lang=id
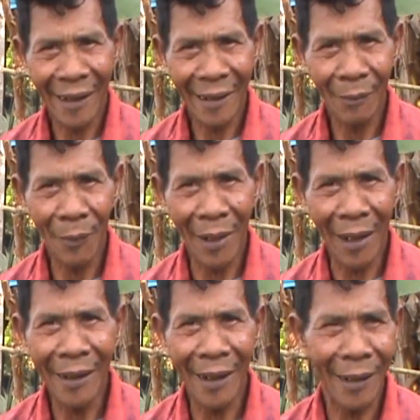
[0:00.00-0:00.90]
Ya, memang
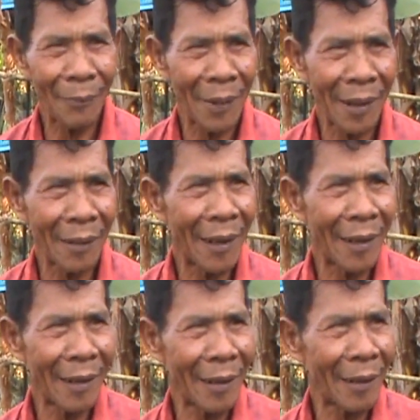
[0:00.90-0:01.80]
ada harapan
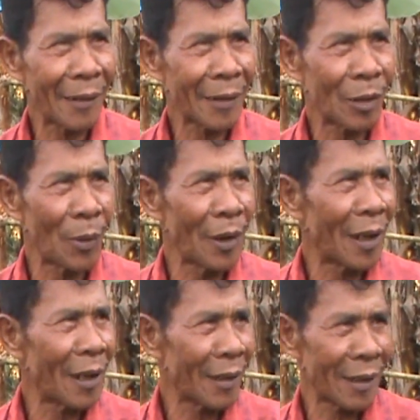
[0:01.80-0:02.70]
supaya
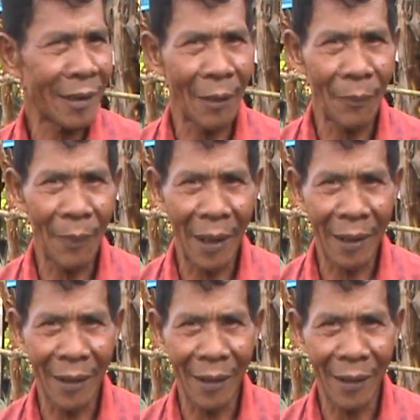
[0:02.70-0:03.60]
ke, sampai
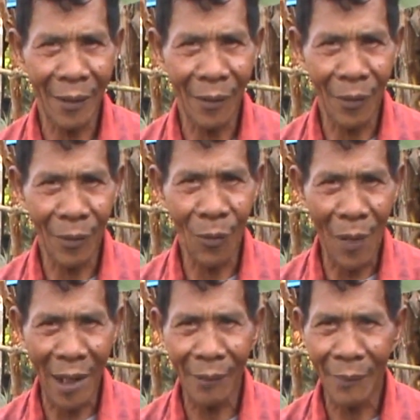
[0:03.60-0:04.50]
ke
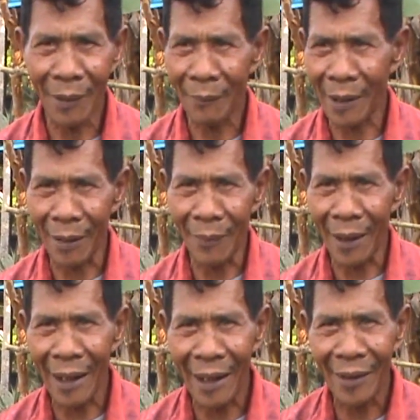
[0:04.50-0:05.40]
rumah nih
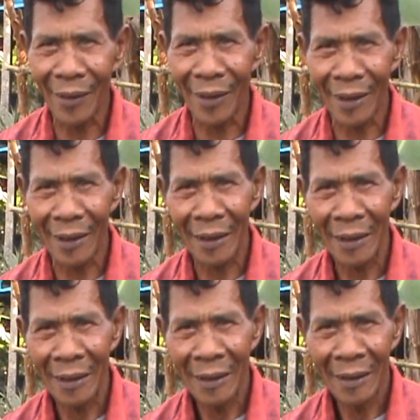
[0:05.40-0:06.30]
bagaimana gitu kan.
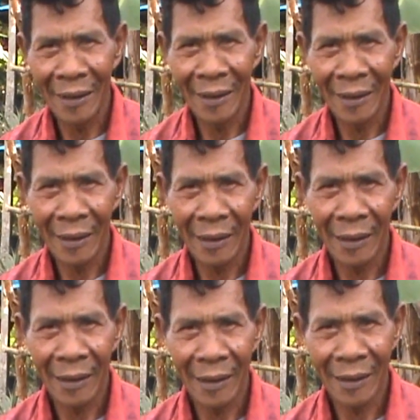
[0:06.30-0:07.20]
Hmm.
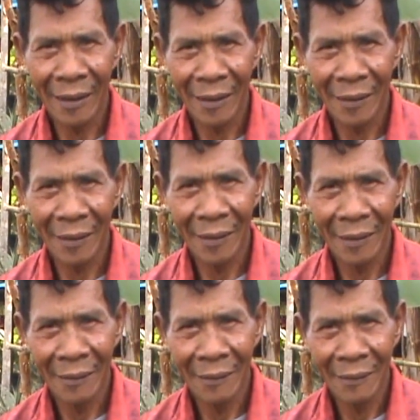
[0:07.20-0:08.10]
Kenapa kalau
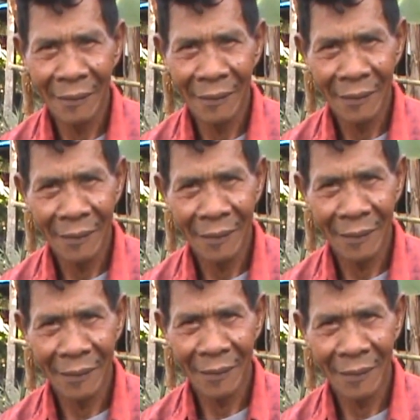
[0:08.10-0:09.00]
kalau di
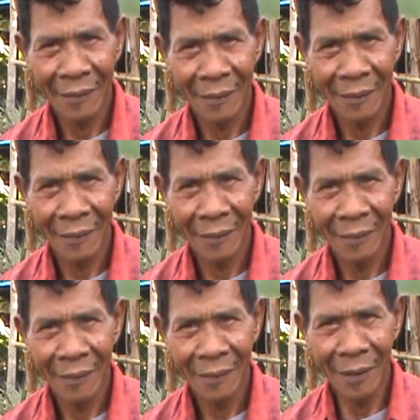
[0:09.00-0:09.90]
rumah masing-masing, Mbak?
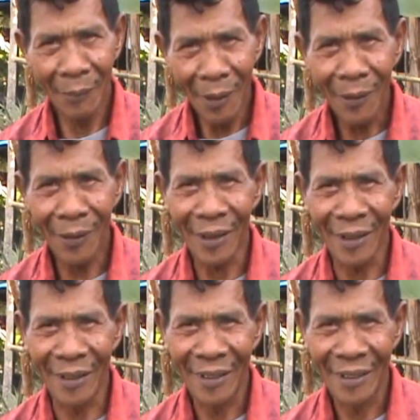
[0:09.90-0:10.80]
Ya bagus lah.
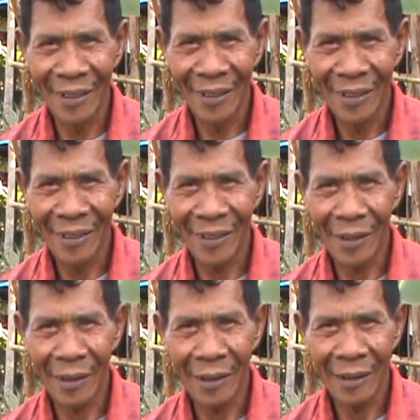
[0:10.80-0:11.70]
Bagus ya. Iya.
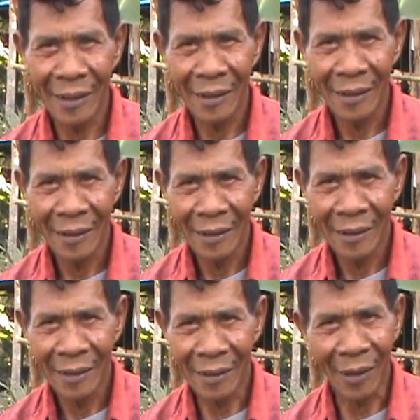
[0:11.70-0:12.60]
Bisa ngontrol
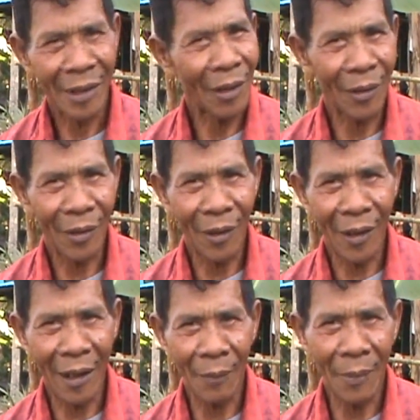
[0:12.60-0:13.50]
atau gimana? Ya, bisa ngontrol
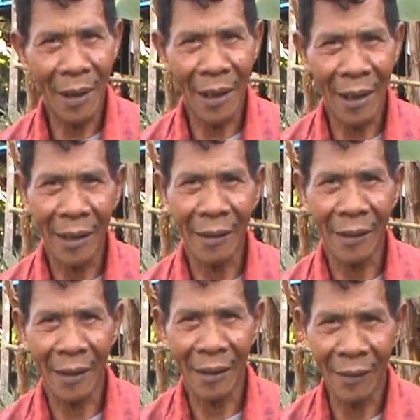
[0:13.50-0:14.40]
kan apakah itu.
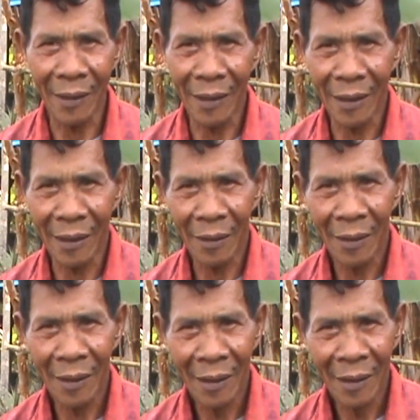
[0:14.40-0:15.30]
Hmm. Kalau selama ini
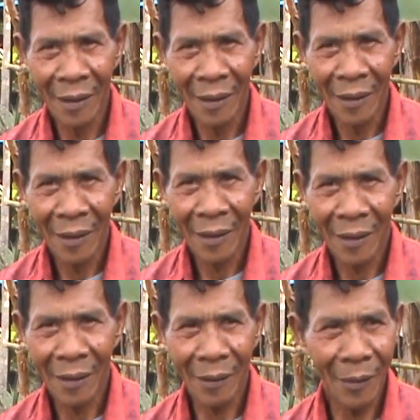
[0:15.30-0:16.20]
ngontrolnya gimana,
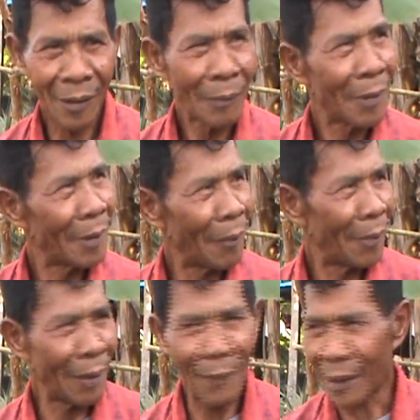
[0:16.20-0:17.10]
Pak? Ya ngontrolnya bila
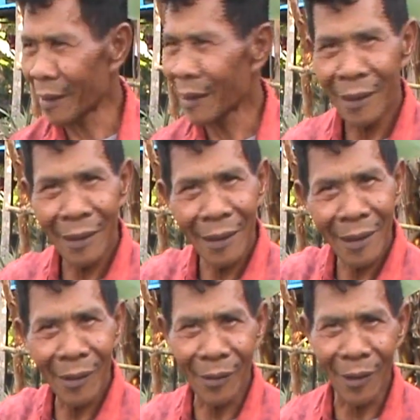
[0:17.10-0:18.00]
bila mati kan
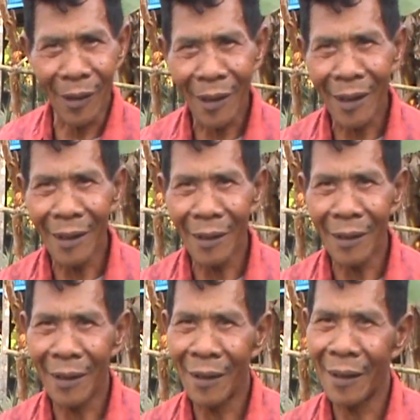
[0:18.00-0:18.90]
dikontrol ke
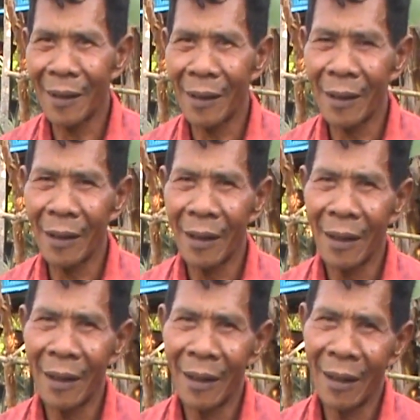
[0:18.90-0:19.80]
ke
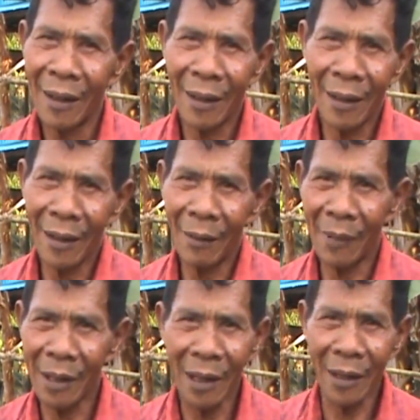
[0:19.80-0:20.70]
sana ya. Ke
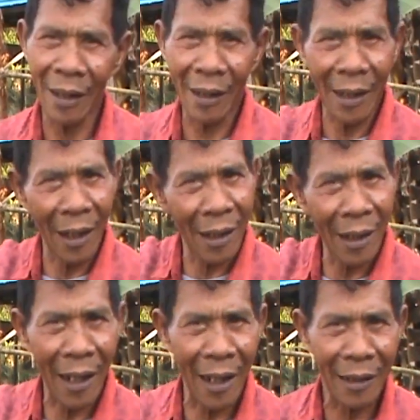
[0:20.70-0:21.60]
masjid eh, ke, ke
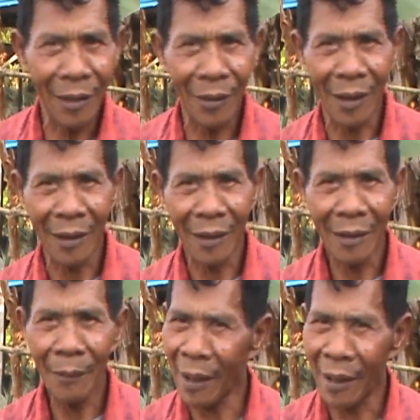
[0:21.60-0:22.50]
langgar situ. Hmm.
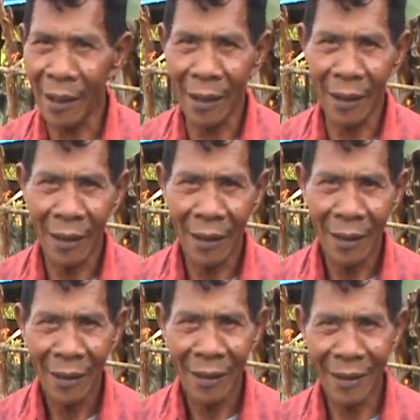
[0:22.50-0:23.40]
Ya, repot, repot ya, Pak ya?
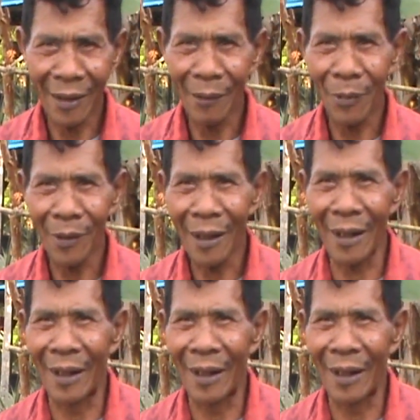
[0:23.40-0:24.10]
Ya, ya repot lah.